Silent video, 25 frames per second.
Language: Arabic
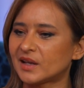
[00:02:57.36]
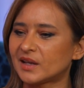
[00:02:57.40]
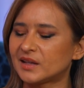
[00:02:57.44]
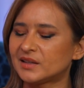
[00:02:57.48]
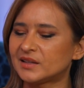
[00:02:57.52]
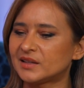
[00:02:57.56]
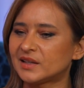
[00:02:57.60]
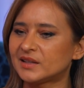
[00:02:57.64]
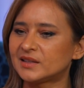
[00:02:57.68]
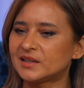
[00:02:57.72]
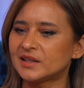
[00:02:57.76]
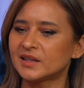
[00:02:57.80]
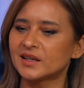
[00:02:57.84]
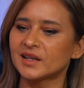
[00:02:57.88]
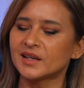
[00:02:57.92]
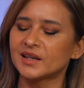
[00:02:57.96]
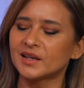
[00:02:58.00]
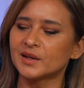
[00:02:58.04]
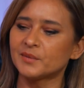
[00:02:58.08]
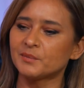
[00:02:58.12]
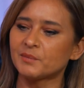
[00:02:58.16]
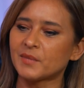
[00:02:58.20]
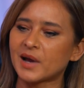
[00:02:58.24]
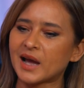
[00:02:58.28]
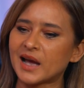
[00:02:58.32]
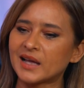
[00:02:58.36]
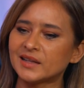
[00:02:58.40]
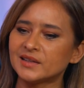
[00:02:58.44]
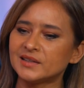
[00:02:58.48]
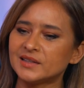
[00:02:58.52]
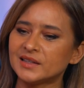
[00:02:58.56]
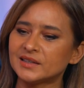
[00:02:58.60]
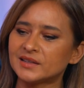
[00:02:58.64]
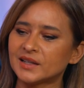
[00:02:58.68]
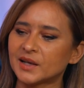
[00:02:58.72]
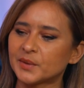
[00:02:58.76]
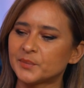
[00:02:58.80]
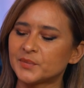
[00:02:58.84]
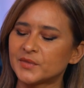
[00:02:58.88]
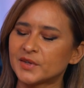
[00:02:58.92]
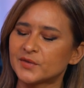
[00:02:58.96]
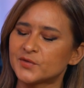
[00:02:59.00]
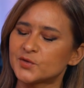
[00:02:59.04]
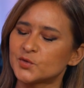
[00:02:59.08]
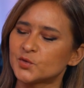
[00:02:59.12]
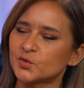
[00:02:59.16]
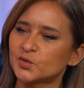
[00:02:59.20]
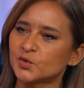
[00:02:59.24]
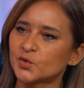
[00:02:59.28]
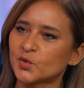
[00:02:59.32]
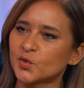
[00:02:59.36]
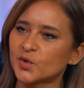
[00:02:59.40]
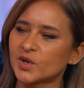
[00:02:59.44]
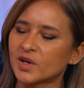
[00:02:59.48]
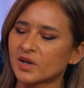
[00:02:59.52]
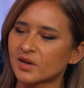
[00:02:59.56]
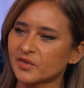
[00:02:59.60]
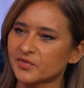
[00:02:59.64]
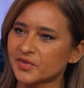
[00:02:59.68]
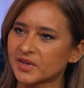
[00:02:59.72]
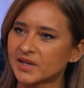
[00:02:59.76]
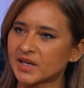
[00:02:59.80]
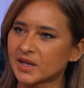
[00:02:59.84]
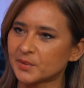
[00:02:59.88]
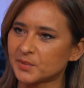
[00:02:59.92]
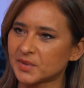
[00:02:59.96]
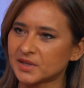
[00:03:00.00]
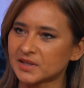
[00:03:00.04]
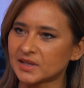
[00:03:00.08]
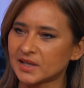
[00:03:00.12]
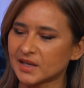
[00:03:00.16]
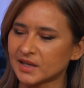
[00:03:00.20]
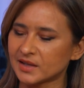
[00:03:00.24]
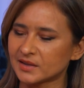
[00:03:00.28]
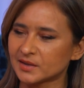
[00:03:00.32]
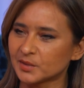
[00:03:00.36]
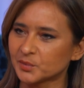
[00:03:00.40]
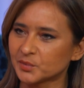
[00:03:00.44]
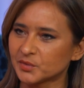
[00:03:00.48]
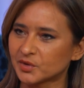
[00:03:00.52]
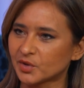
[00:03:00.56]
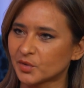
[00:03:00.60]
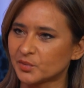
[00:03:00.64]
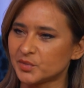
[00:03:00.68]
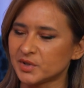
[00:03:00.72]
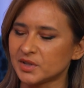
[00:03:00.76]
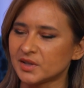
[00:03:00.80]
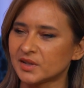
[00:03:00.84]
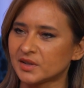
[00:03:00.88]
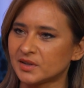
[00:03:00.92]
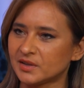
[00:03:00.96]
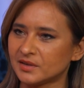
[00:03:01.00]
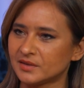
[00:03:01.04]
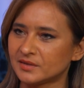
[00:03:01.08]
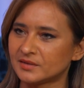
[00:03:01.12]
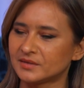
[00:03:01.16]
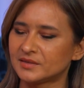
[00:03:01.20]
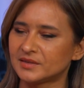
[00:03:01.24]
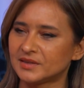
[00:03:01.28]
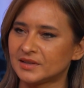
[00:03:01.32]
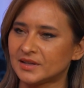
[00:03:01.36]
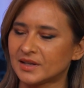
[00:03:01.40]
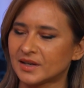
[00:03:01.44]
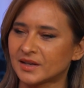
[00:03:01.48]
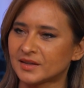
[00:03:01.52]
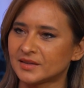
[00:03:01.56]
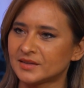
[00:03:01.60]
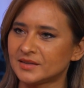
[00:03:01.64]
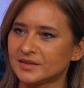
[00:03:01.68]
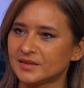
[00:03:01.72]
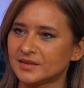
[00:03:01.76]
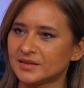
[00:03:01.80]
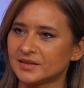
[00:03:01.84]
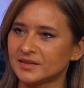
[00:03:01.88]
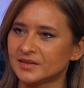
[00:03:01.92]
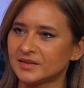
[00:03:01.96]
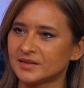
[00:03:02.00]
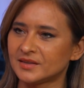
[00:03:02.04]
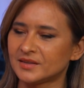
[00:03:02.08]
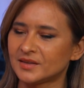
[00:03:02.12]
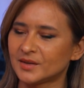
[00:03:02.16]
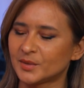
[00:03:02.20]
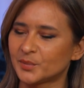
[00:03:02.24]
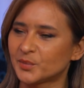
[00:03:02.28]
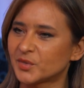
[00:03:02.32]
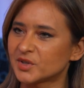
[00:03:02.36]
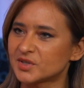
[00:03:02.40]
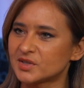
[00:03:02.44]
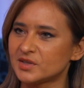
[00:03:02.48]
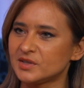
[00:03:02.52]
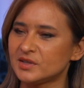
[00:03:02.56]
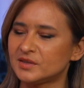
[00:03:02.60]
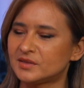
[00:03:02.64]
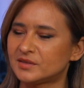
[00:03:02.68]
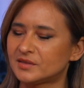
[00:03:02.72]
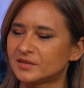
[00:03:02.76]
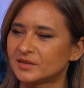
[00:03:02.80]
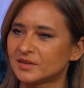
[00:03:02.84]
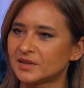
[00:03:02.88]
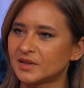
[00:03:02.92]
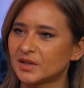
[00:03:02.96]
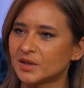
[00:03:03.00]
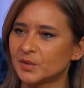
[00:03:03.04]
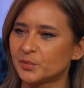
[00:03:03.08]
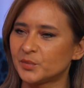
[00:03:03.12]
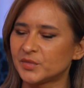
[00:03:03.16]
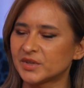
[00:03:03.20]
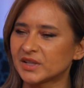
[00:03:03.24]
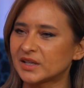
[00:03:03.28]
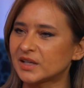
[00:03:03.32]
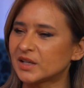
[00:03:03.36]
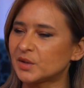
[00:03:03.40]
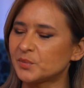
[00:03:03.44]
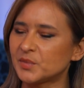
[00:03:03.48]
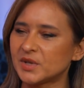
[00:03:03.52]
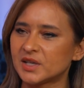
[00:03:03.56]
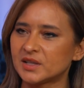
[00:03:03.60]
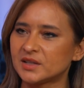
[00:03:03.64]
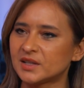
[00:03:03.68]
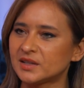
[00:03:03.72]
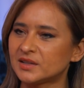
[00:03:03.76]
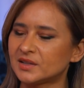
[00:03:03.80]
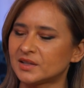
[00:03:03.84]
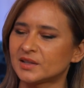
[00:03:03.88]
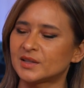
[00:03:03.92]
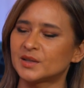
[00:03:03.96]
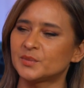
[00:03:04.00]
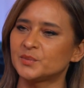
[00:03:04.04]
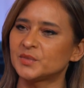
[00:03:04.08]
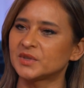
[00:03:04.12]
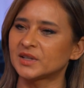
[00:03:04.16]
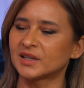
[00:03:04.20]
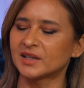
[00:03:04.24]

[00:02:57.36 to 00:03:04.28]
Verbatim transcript: نادرا لما حد يتعب نفسه ان هو يعرفك كبني ادم طبيعي يعني بسيط من غير مهنتك من